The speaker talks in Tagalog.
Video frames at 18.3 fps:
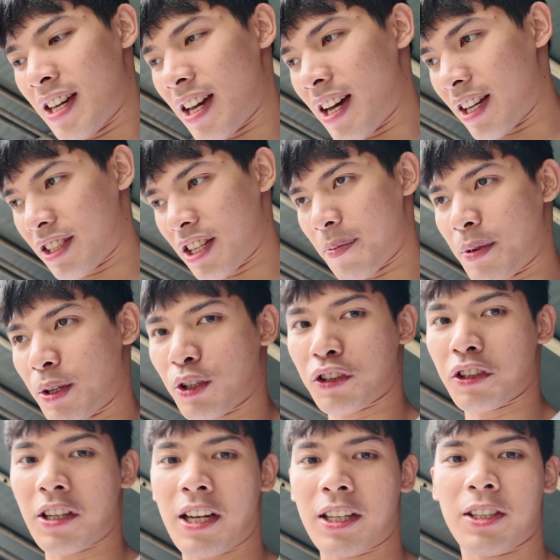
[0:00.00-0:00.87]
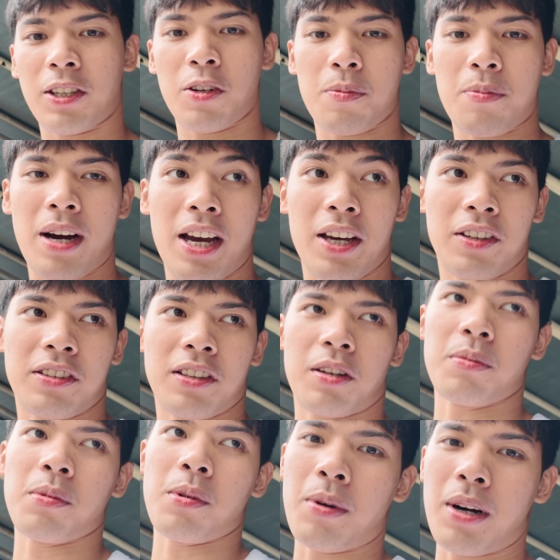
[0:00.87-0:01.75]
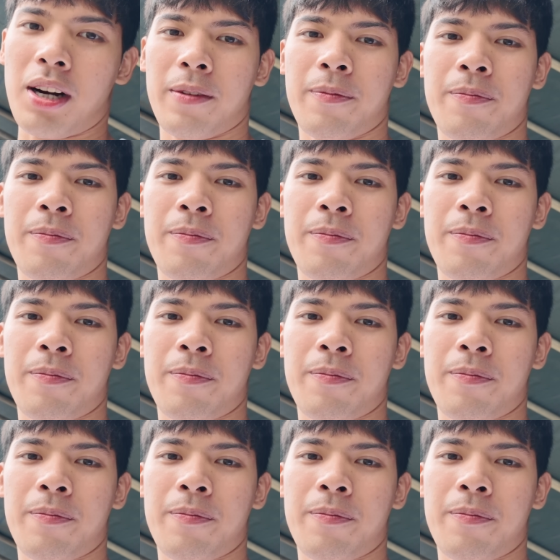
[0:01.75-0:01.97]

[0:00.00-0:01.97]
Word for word: At syempre gusto natin yung maayos ng gumawa.